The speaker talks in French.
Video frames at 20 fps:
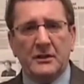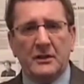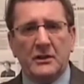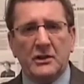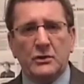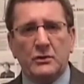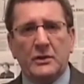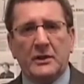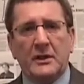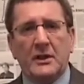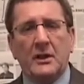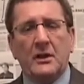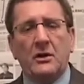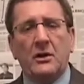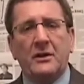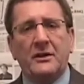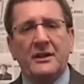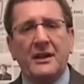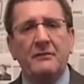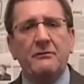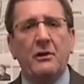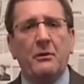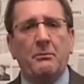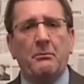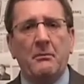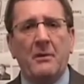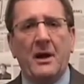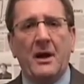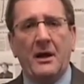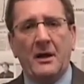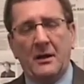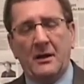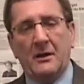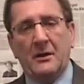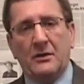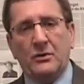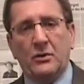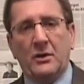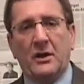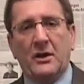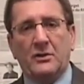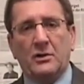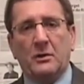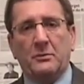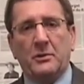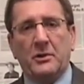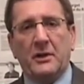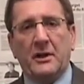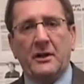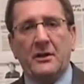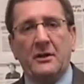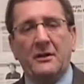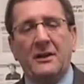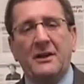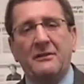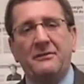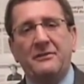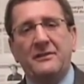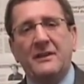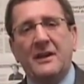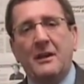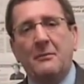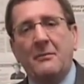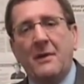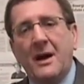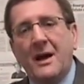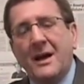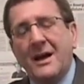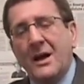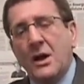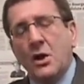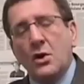ensuite le développement de l'entrepreneuriat et finalement